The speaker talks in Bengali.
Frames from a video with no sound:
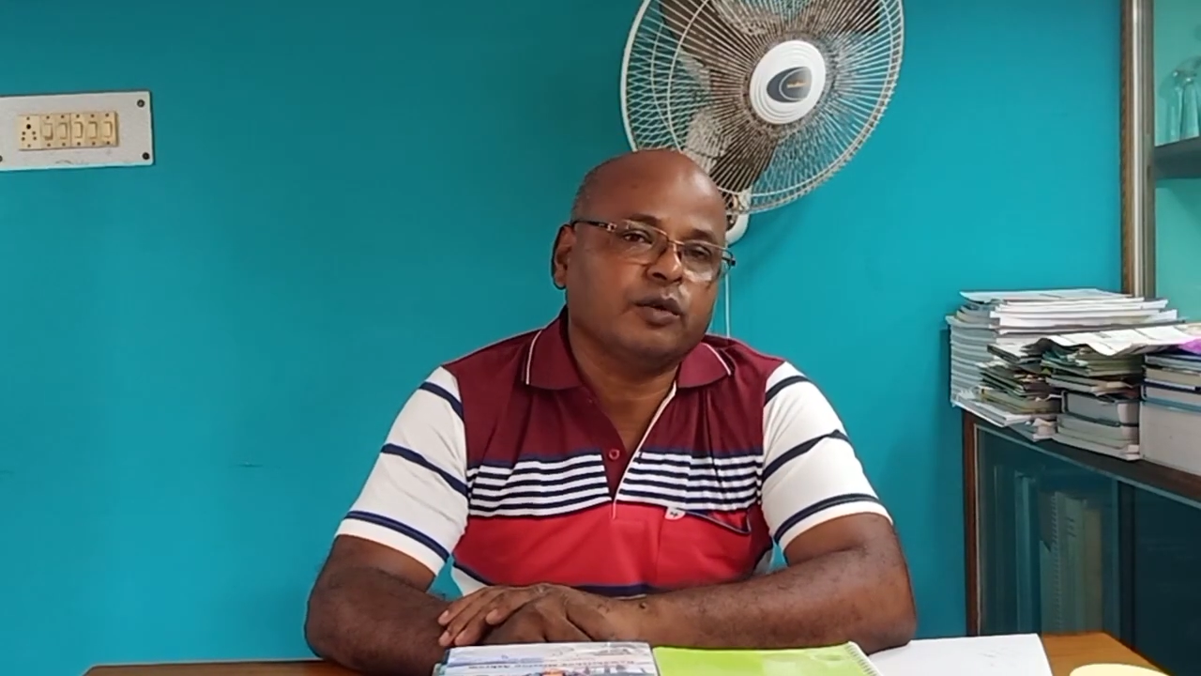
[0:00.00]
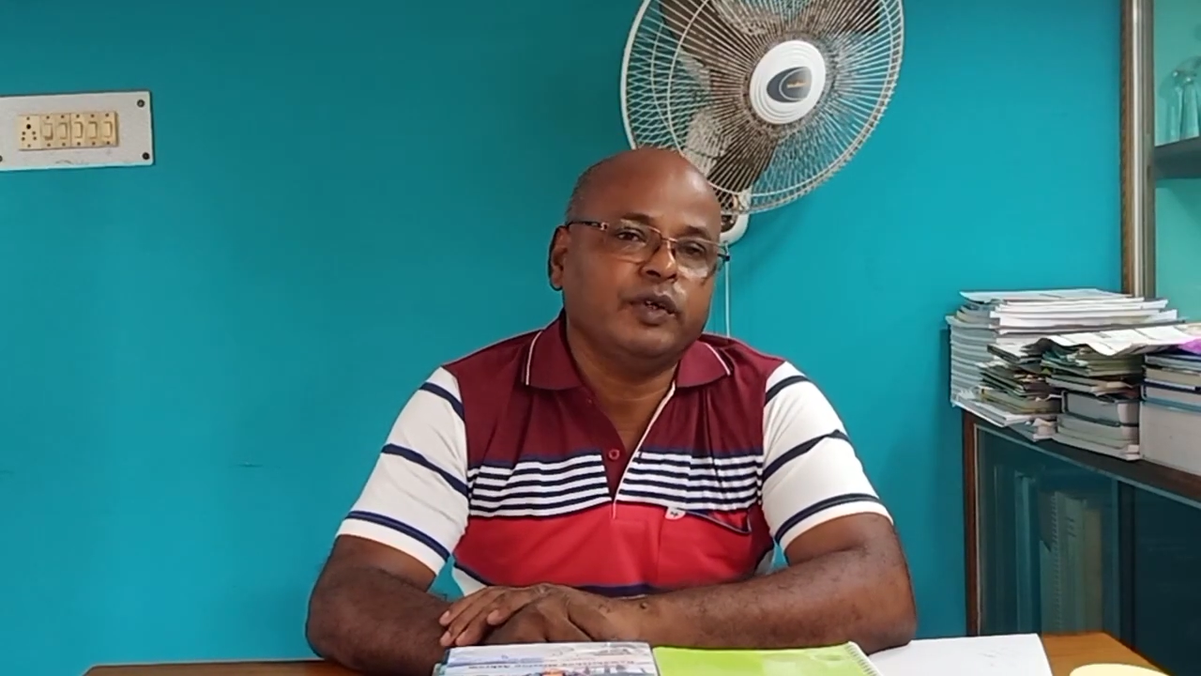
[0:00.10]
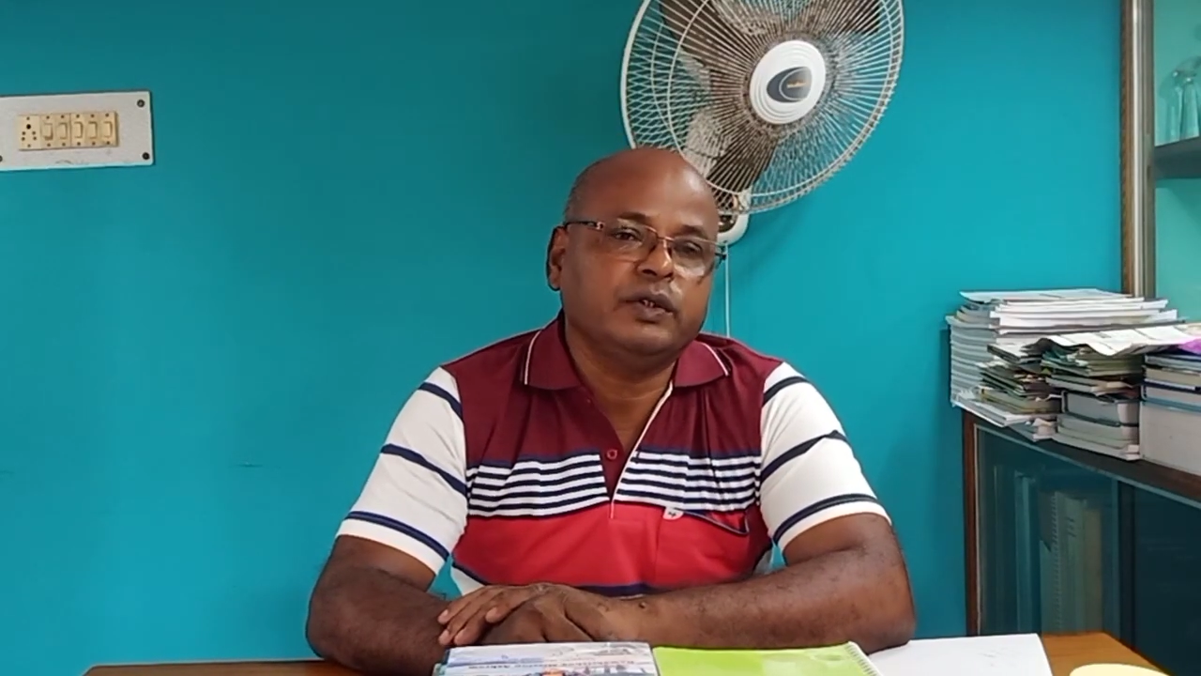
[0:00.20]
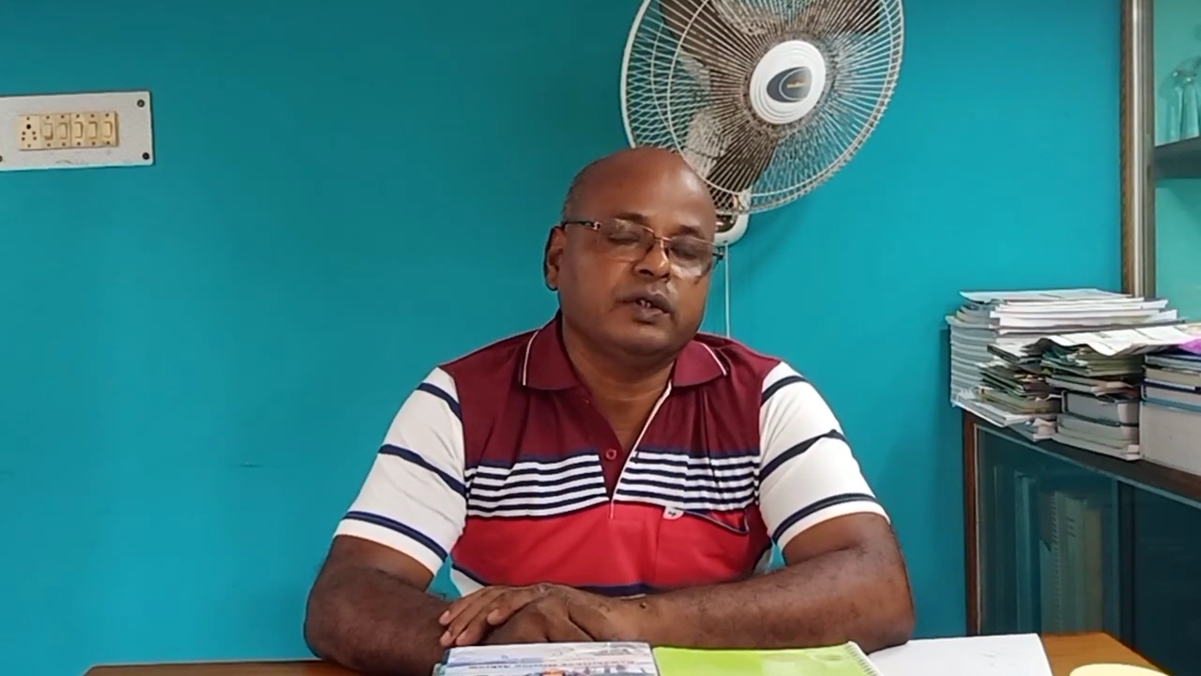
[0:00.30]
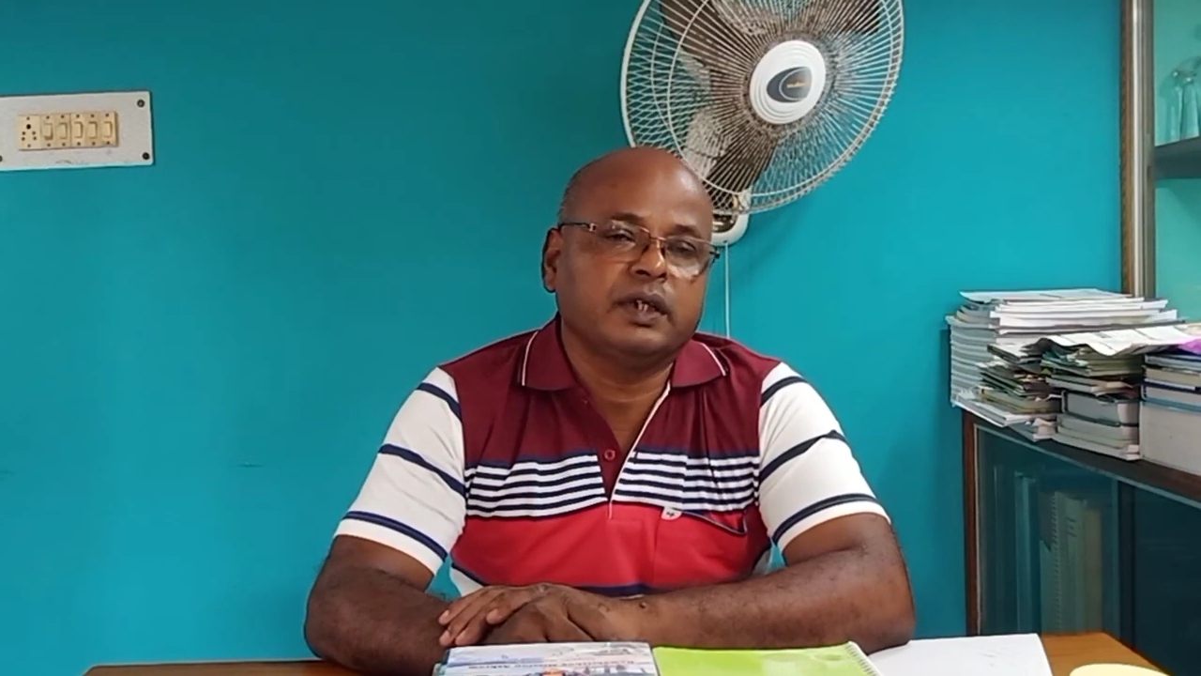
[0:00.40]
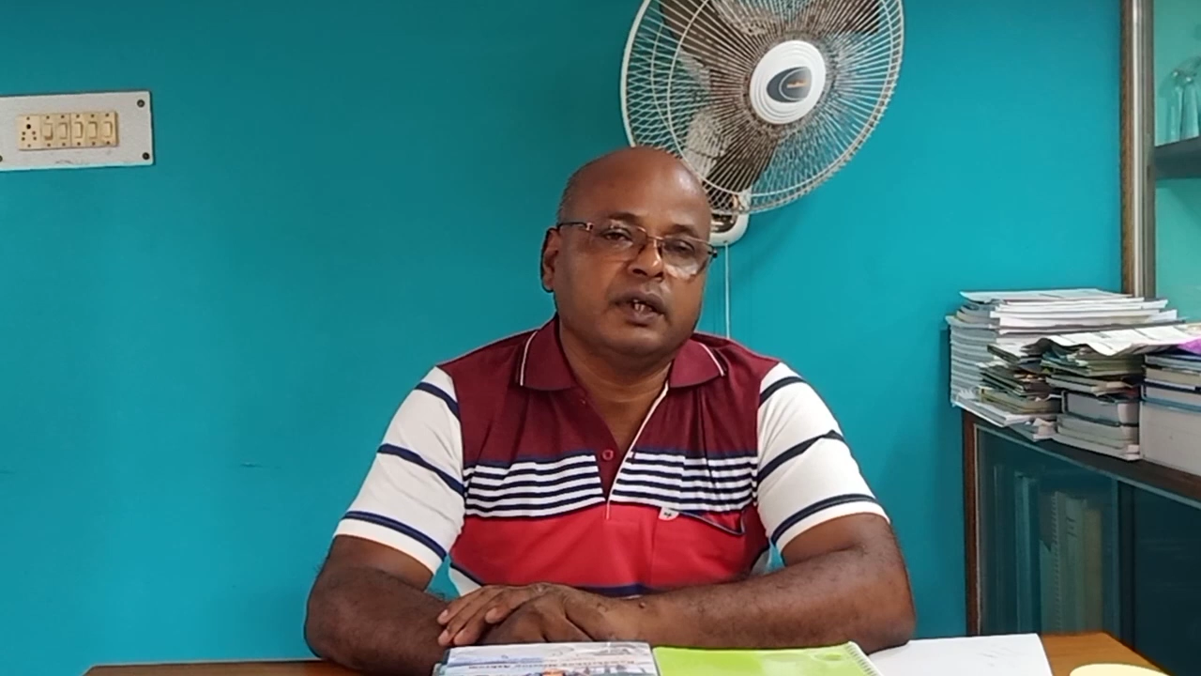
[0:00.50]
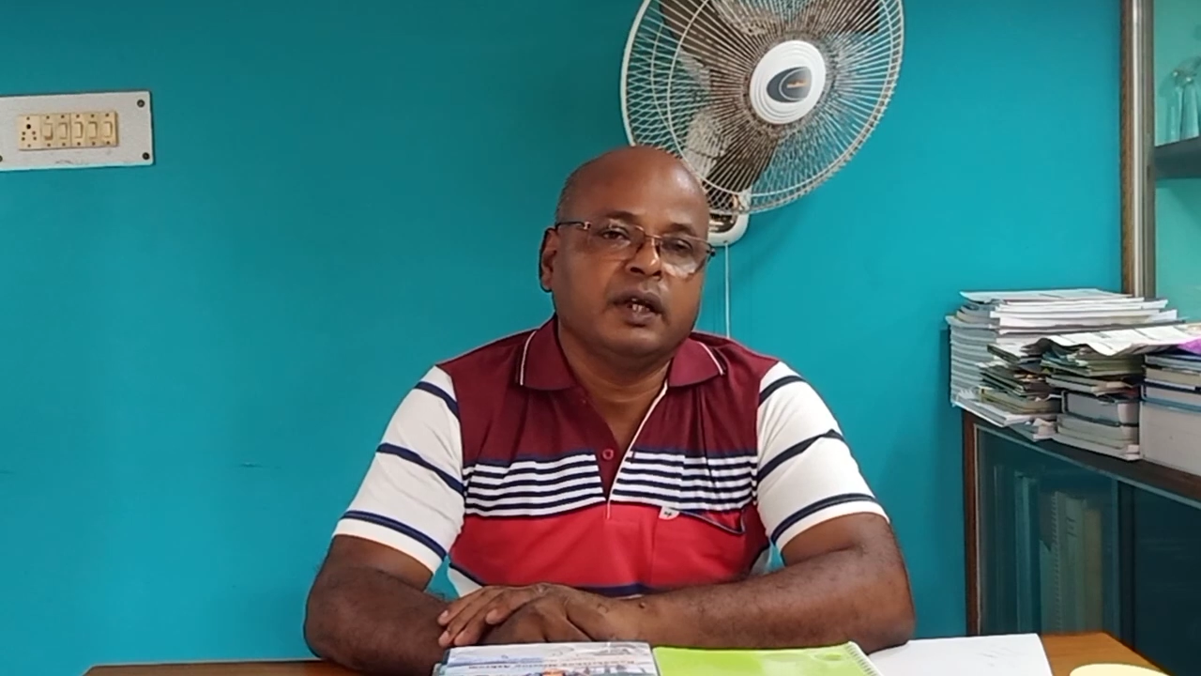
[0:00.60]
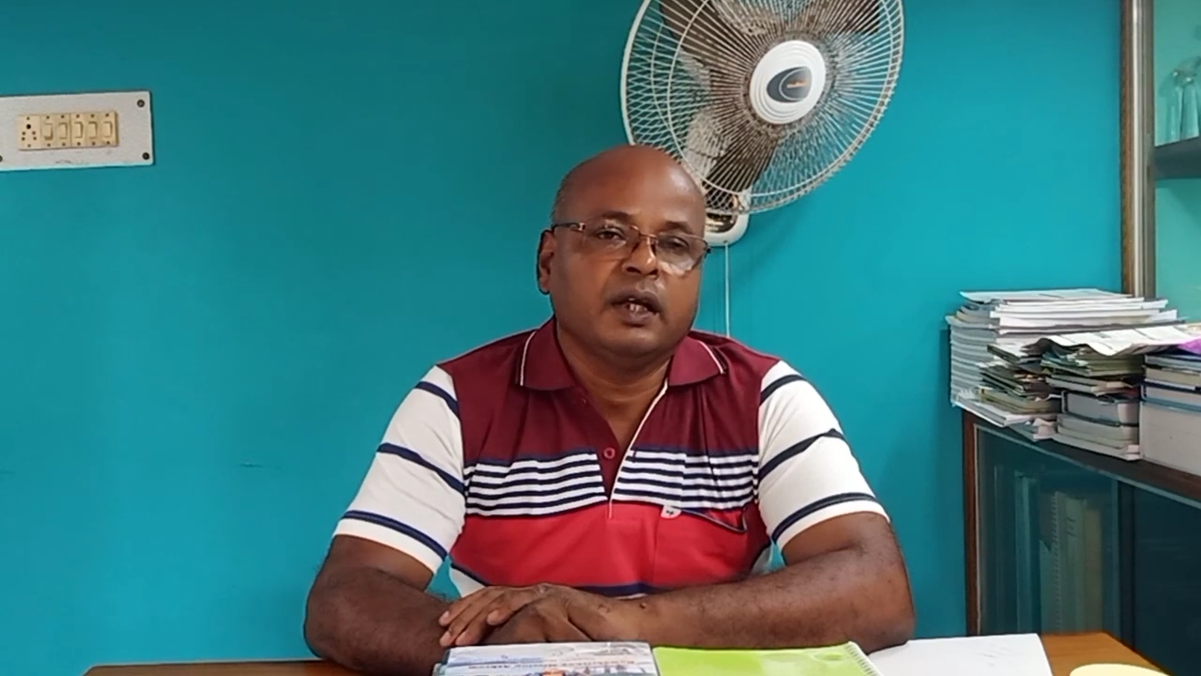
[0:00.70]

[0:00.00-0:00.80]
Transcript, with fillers: সময় যদি